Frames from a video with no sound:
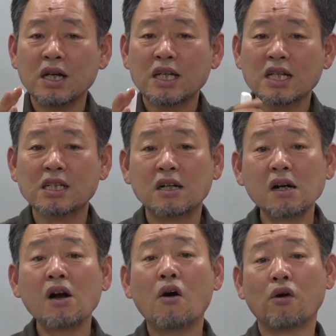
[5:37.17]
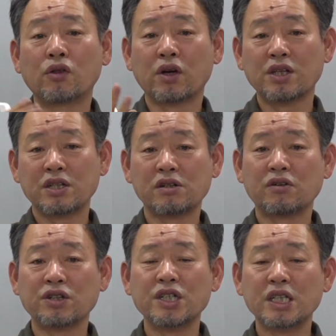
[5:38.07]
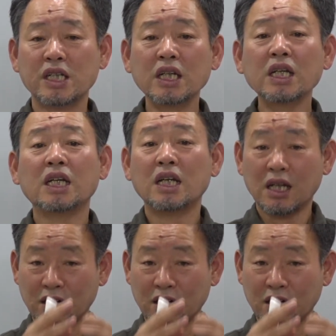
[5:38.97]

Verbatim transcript: 사진을 어떻게 찍을 것인지